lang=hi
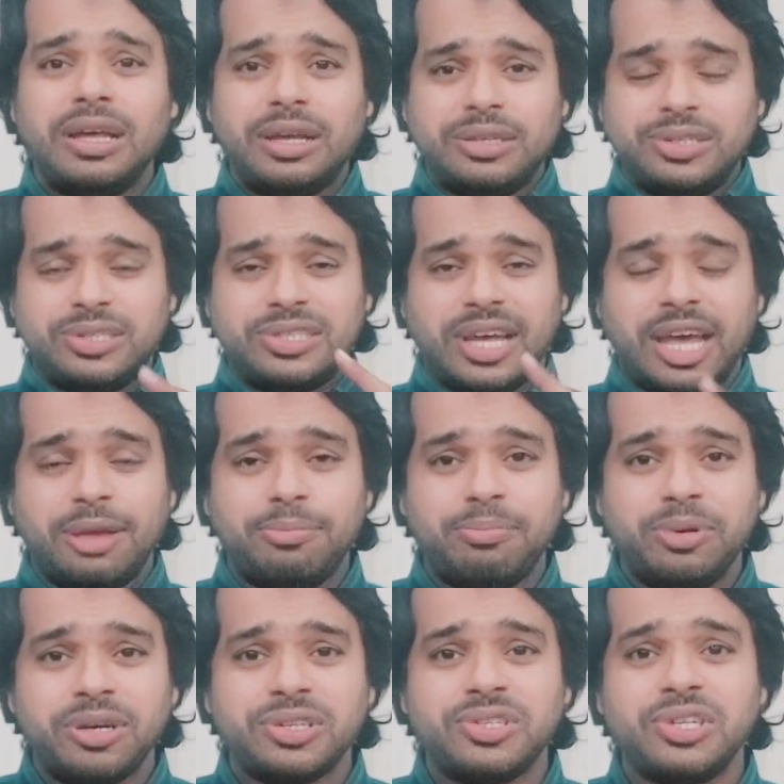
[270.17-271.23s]

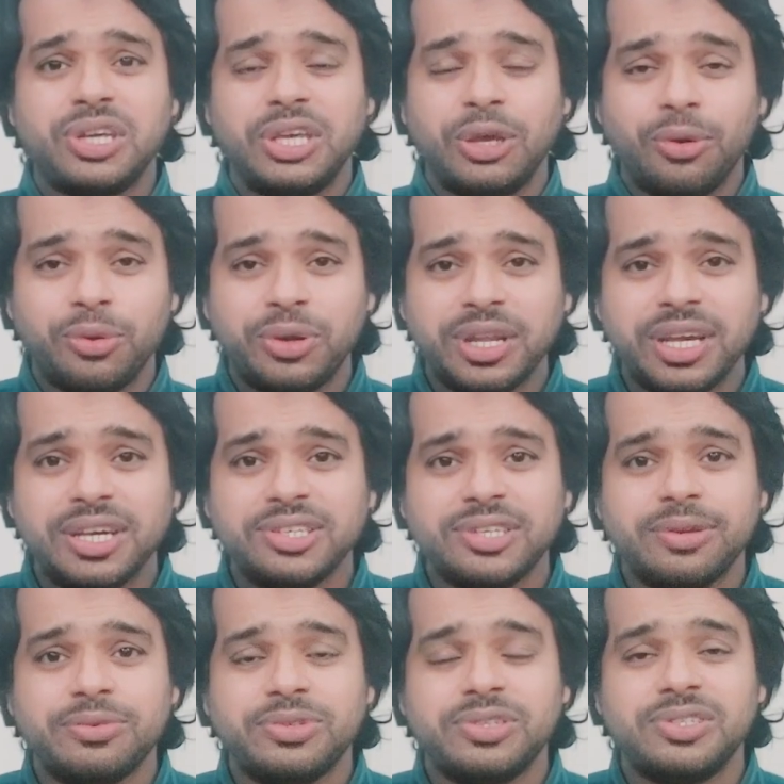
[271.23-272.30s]
साइबर सिक्योरिटी की
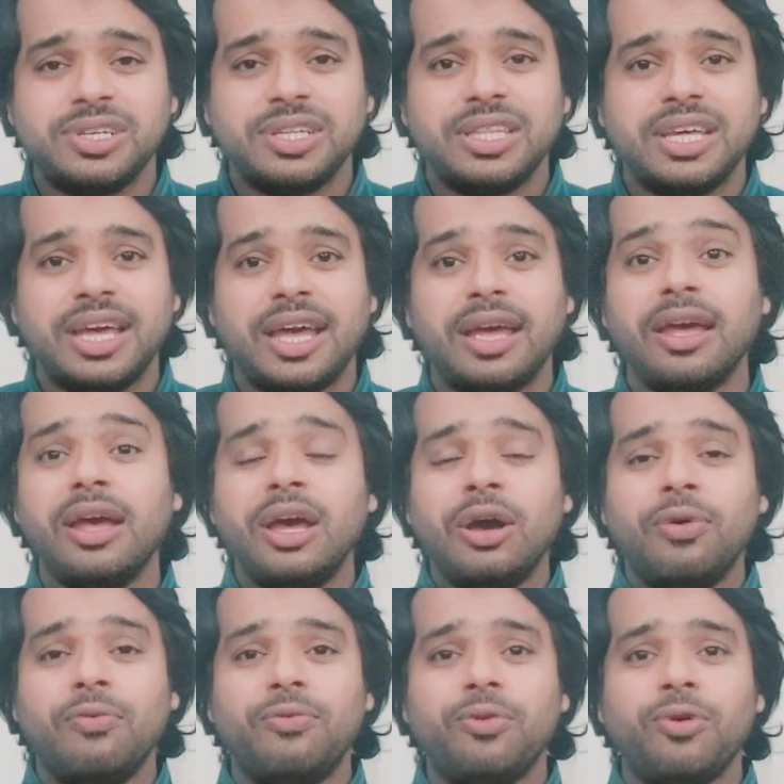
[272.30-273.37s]
सर्विसेज देते हैं
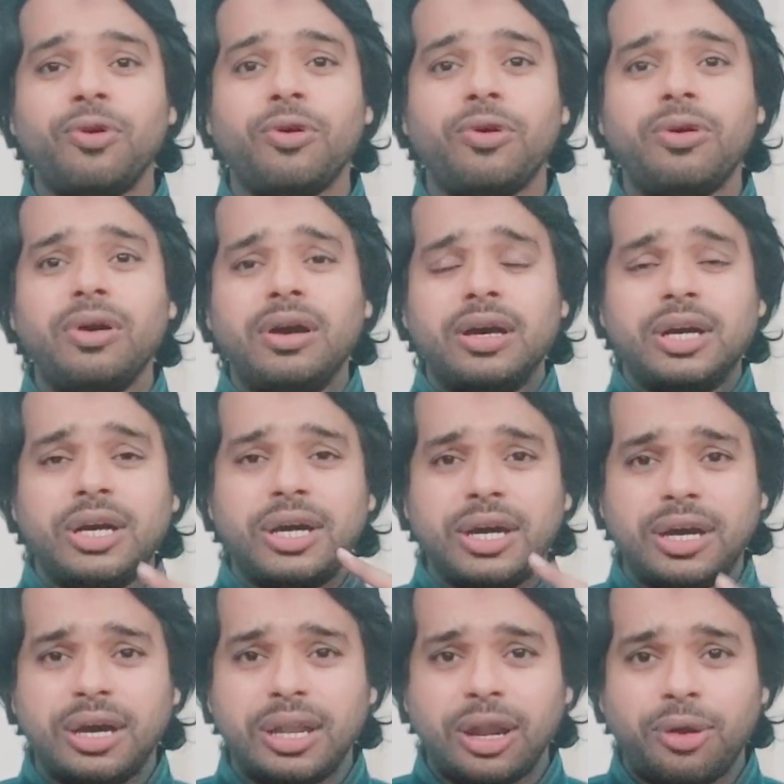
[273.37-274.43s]
वो
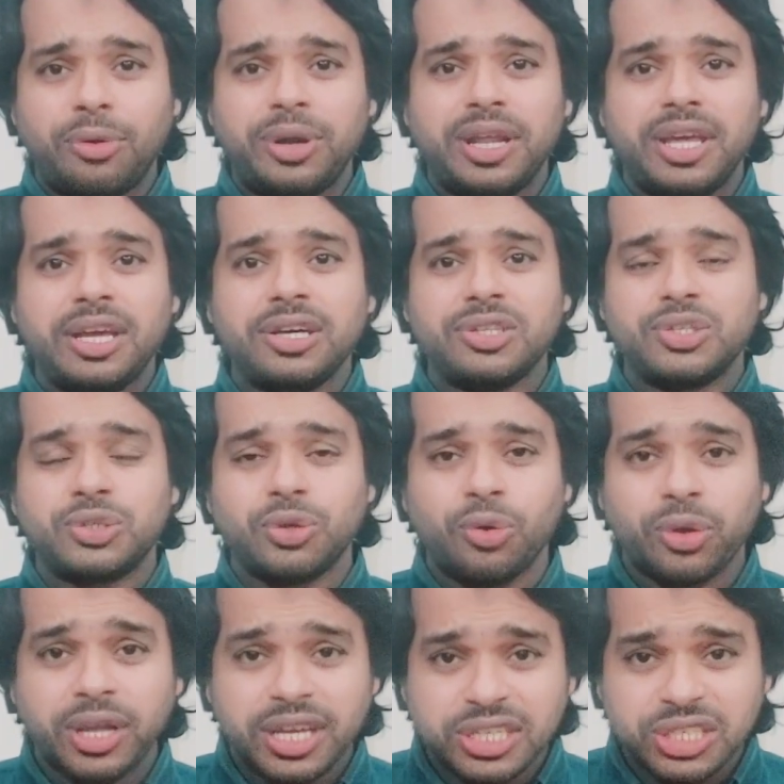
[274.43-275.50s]
क्लाउडिंग
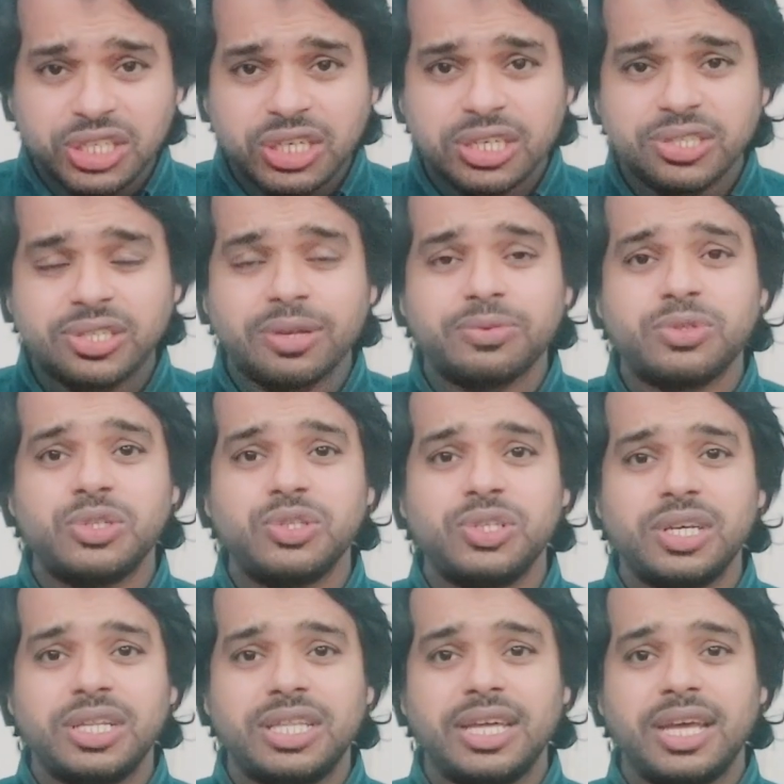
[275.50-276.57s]
स्टोरेज की सर्विसेज
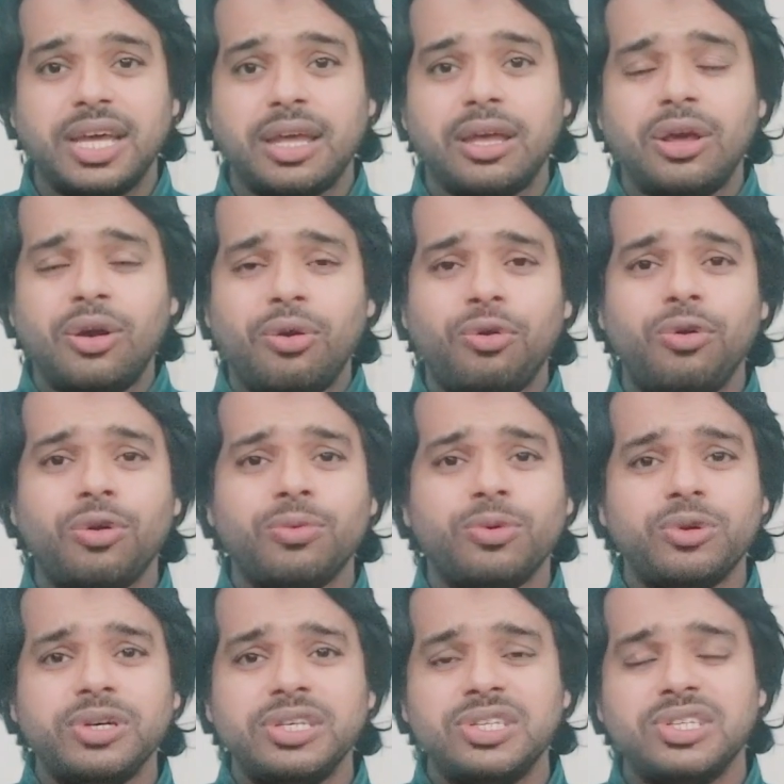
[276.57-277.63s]
देते हैं और
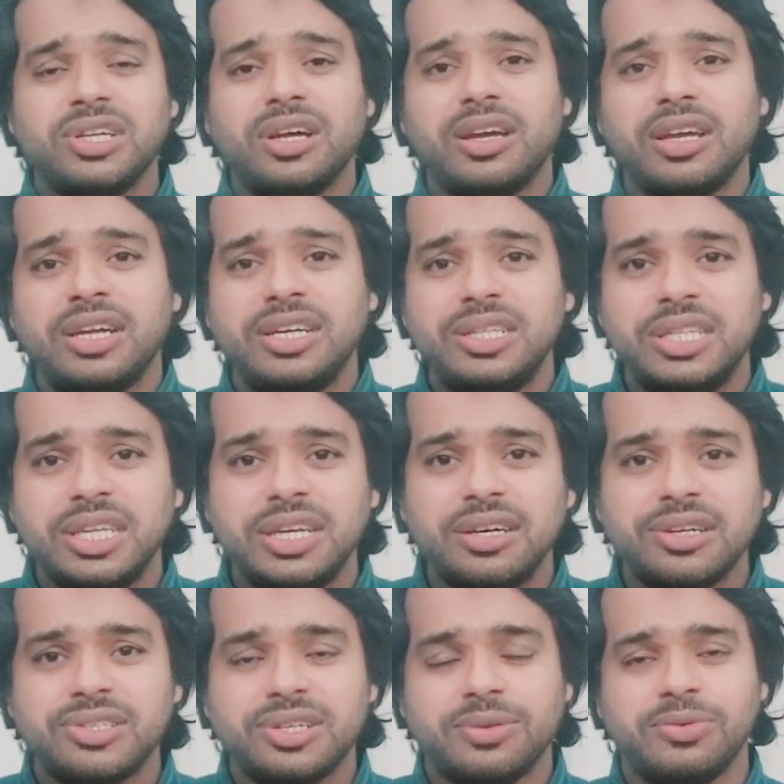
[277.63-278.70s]
वो इस तरह की
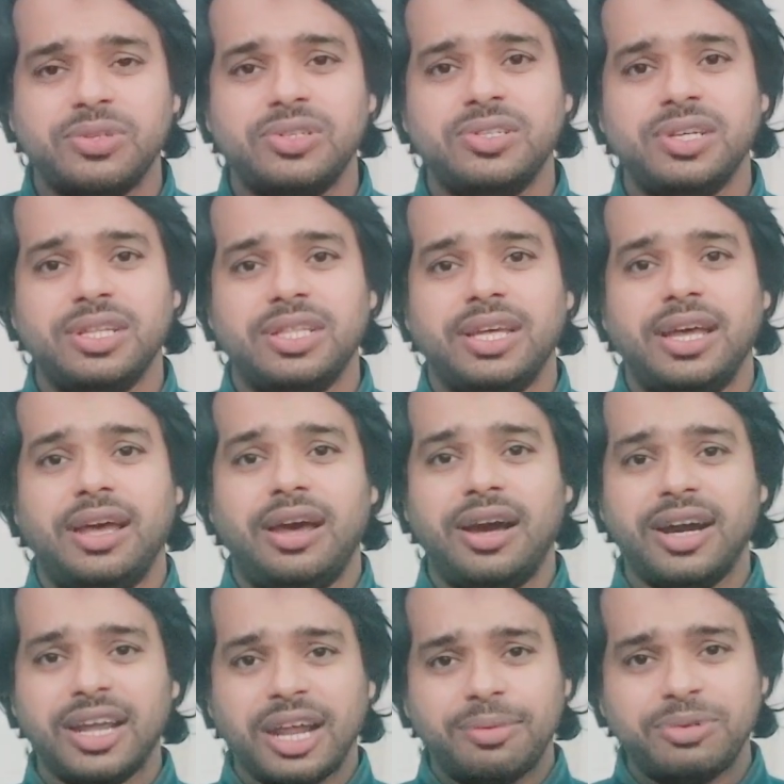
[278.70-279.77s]
दीगर सर्विसेज देते हैं
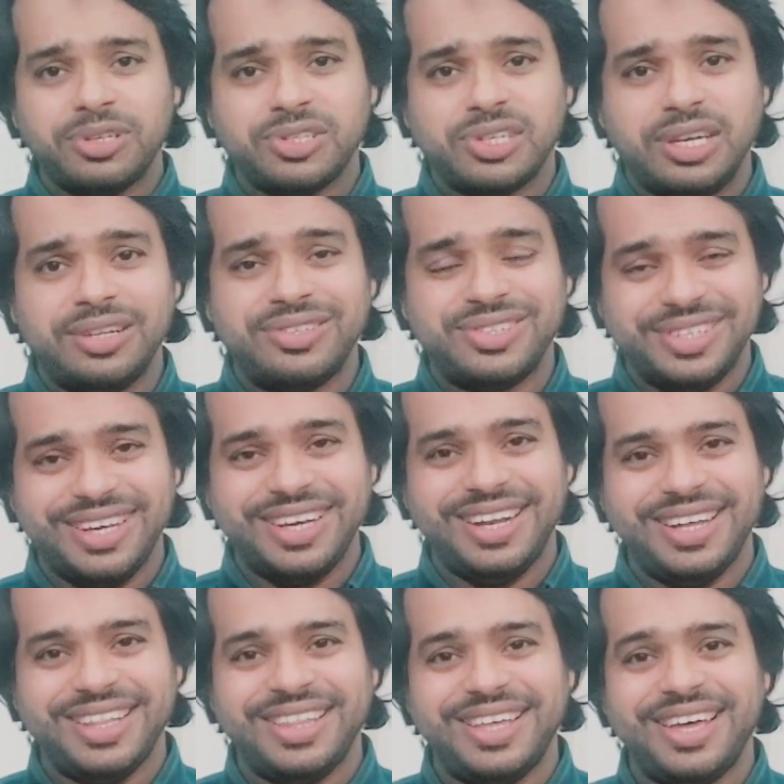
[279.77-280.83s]
अगर आप ये स्किल सीख
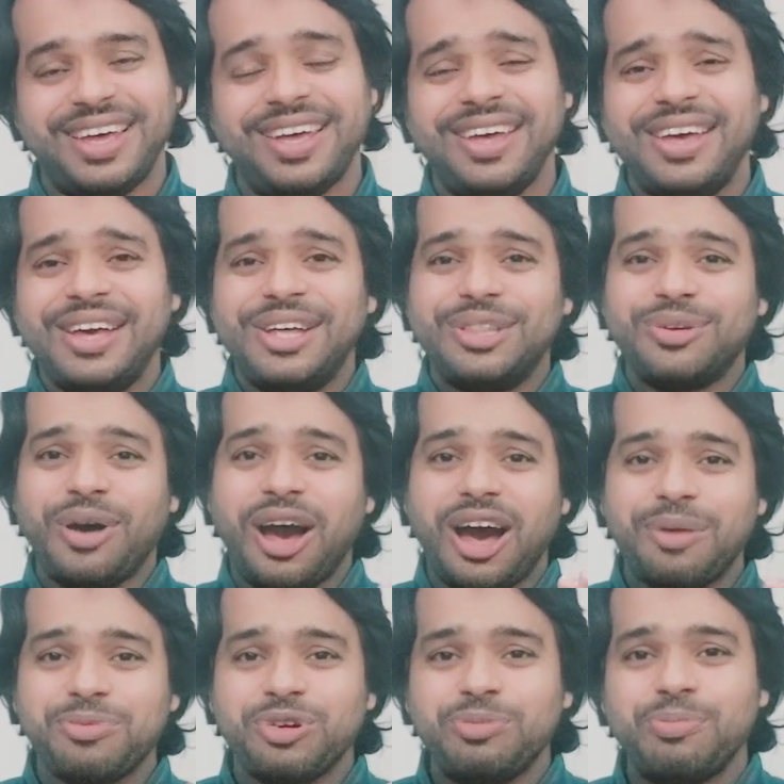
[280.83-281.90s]
लेते हैं तो
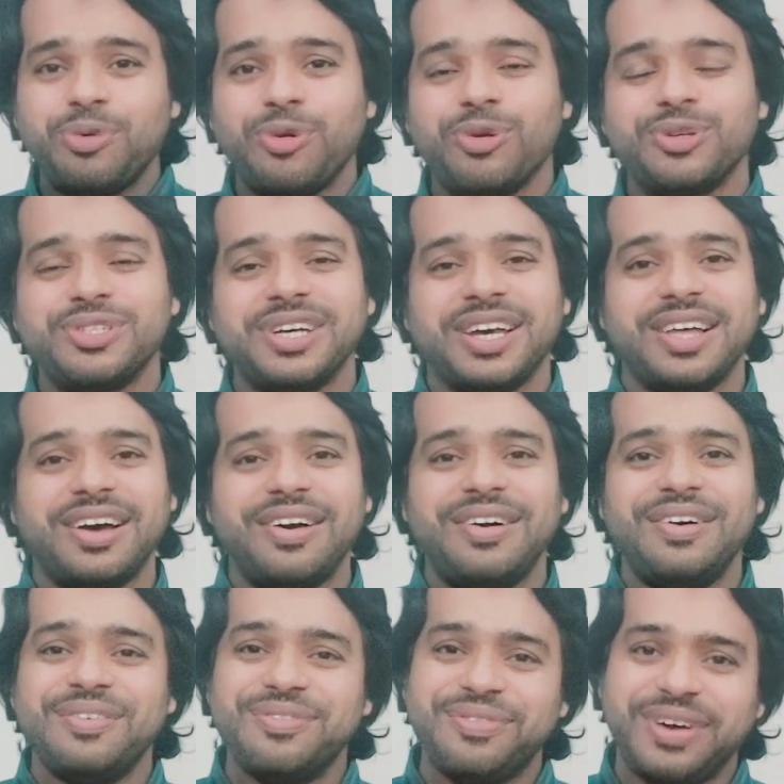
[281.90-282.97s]
आपको बहुत ज़्यादा
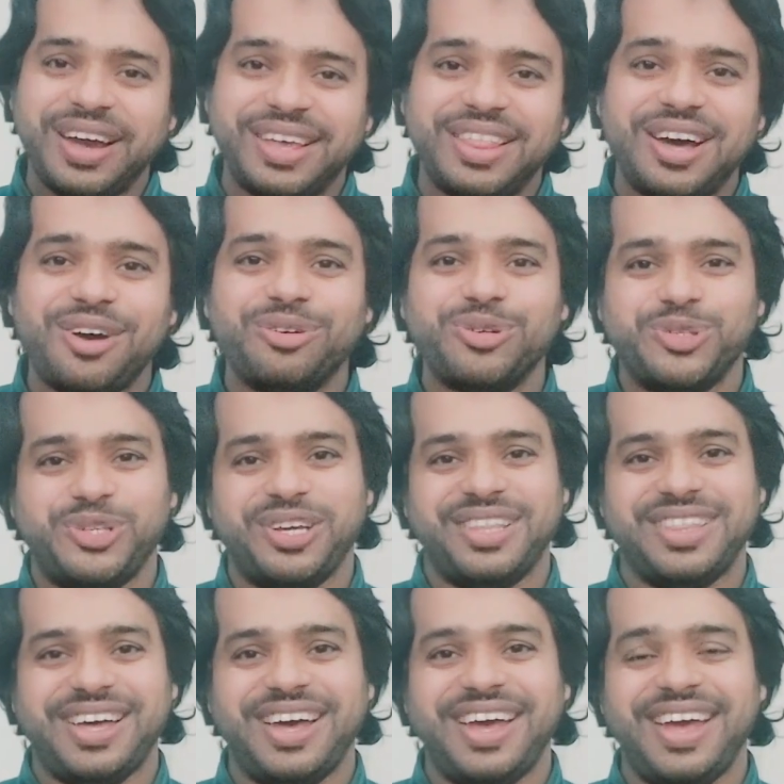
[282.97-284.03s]
फ़ायदा हो
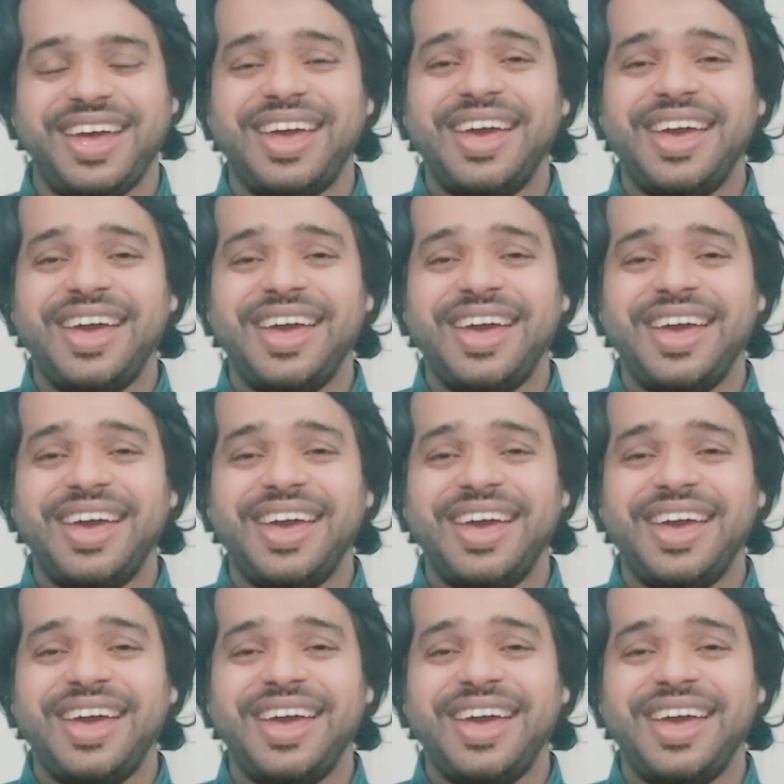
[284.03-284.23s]
सकता है